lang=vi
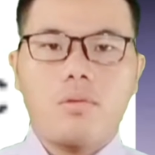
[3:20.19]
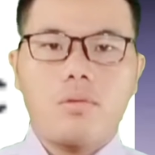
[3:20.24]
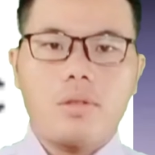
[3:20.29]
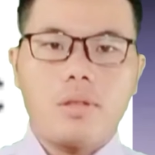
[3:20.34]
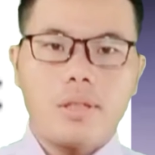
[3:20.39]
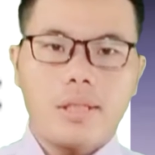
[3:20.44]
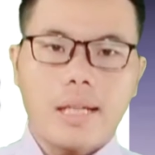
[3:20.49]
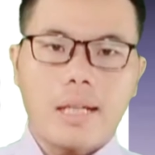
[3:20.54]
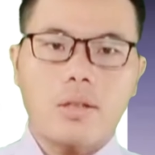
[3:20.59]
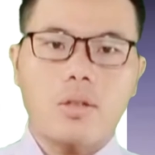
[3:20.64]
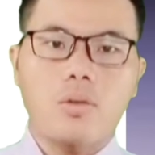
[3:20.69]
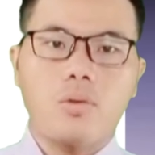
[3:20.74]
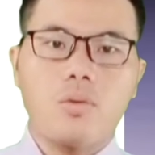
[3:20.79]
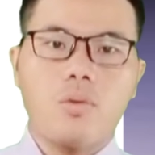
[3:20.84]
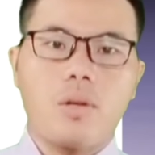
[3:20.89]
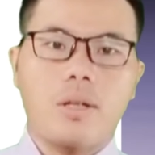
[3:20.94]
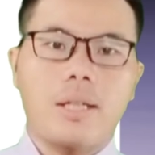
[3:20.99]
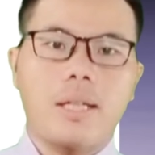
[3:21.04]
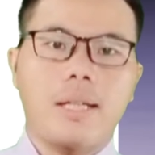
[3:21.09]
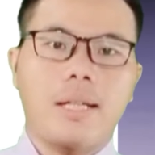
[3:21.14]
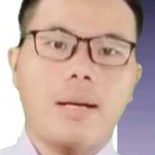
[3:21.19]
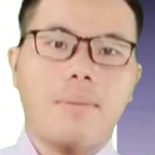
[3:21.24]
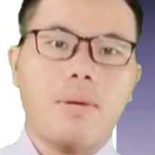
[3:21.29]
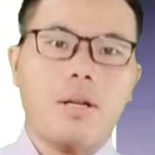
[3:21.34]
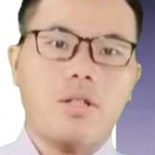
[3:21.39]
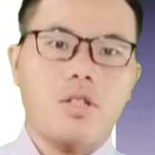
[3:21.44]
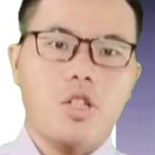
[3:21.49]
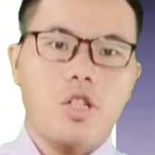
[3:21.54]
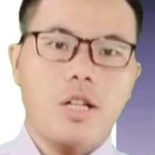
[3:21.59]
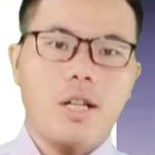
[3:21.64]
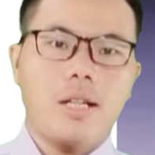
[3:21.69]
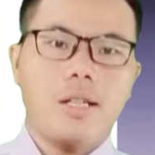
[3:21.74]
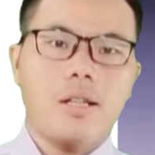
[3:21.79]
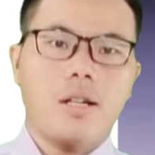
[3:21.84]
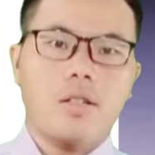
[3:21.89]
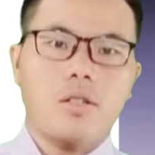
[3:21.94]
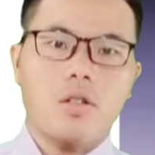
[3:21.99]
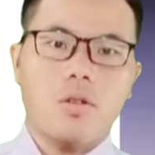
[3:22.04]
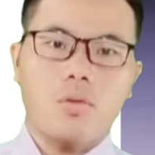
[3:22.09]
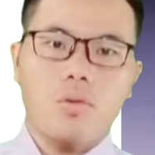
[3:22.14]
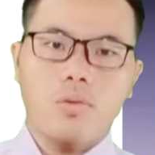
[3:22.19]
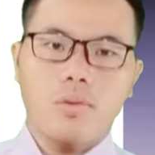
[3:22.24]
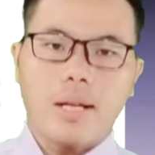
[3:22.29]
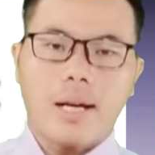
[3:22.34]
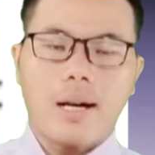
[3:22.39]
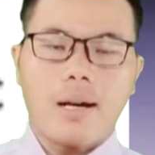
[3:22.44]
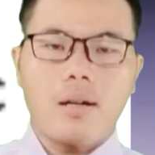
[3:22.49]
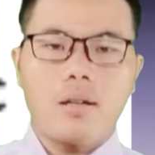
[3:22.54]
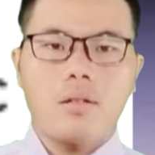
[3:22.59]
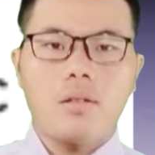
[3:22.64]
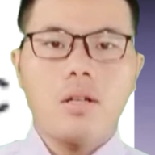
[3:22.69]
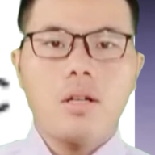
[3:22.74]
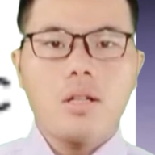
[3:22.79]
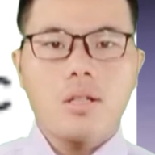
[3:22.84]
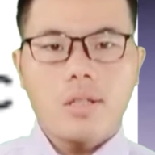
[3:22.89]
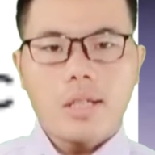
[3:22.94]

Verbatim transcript: chua nhát trâu này tây chào nhà là trò ca hồ vả lo tôi